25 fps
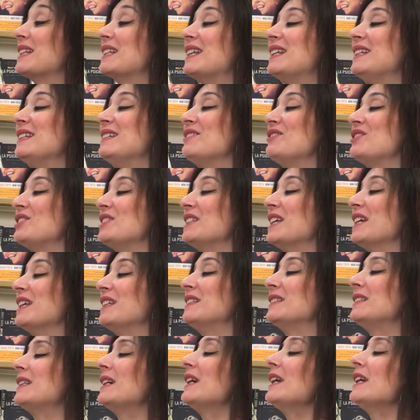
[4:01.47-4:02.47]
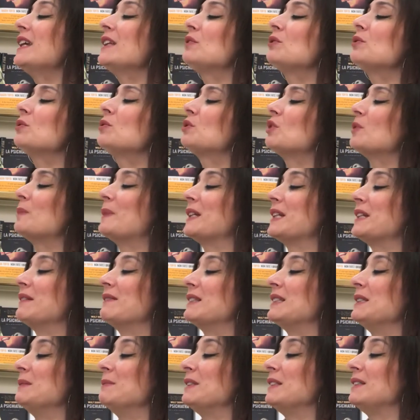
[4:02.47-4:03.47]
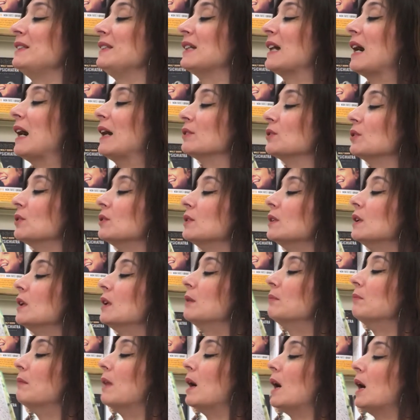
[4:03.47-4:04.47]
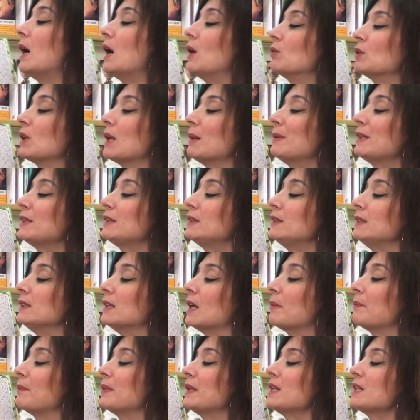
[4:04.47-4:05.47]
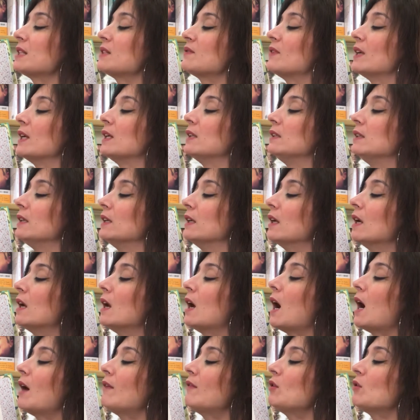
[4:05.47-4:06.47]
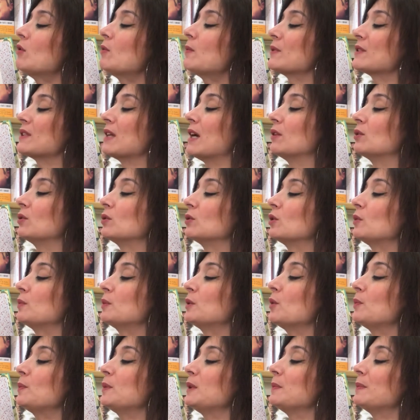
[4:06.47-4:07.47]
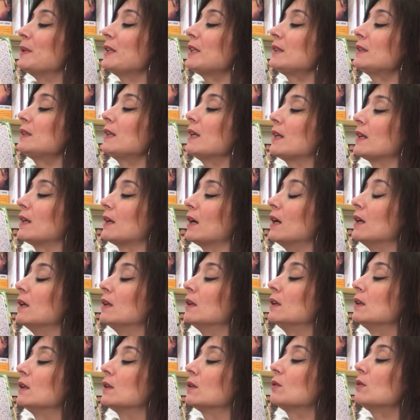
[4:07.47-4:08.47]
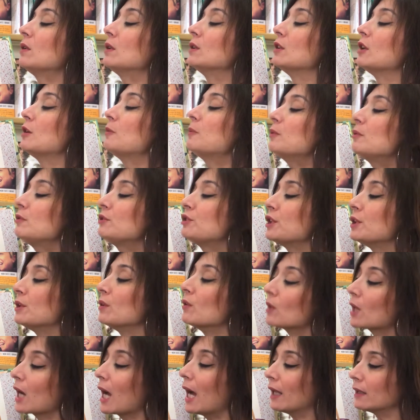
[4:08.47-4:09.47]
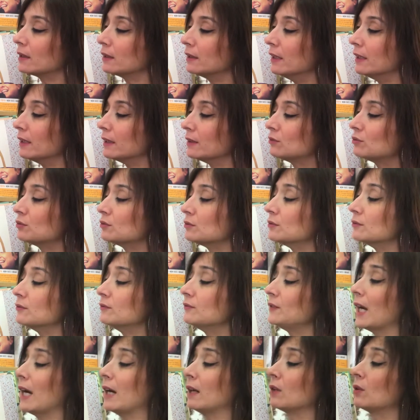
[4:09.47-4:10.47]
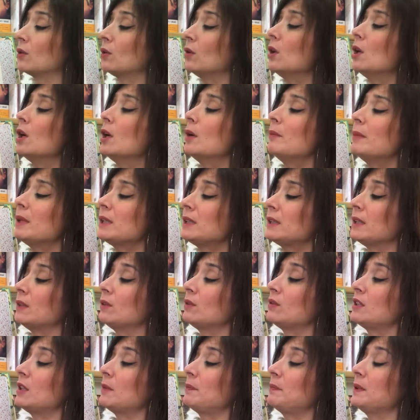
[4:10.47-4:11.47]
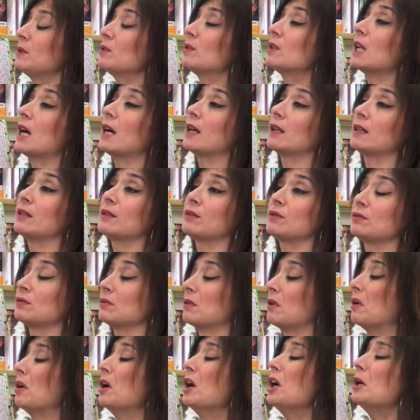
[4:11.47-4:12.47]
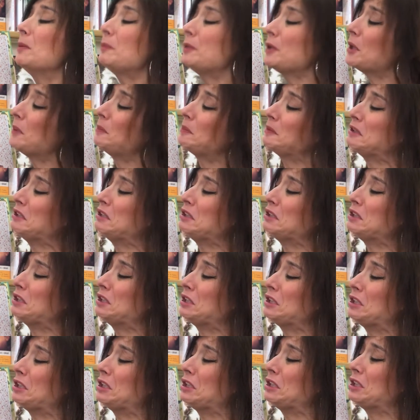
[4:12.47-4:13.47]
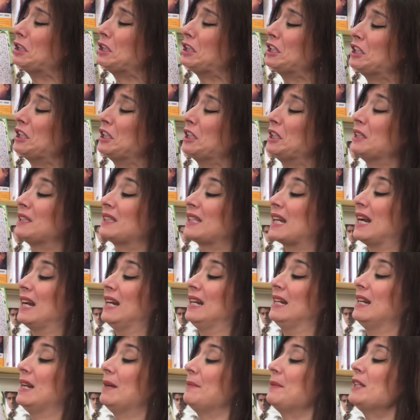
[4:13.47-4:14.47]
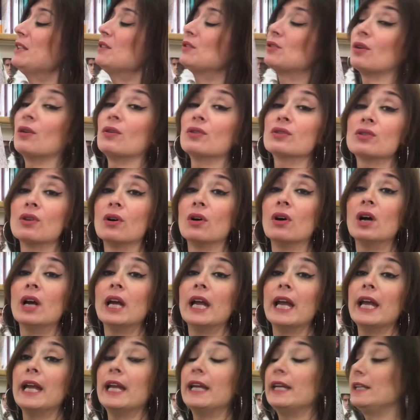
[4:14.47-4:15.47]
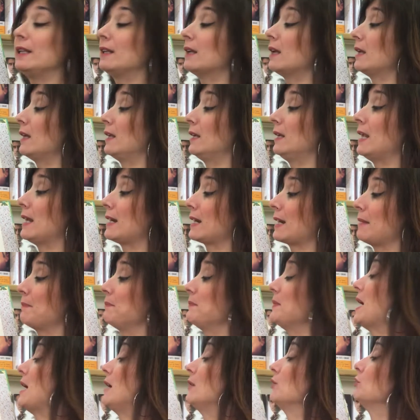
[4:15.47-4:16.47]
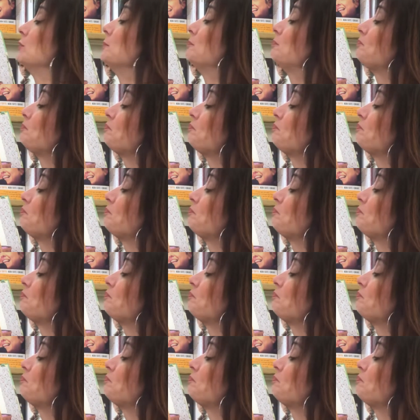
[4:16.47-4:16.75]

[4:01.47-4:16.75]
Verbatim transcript: dall'incidente e tutto pareva dimenticato, ma una mattina appena svegli avevo posato Topiopì per terra quando il pulcino cadde su un fianco, mettendosi a pigolare il suo piopì tra il lamentoso e il, l'arrabbiato.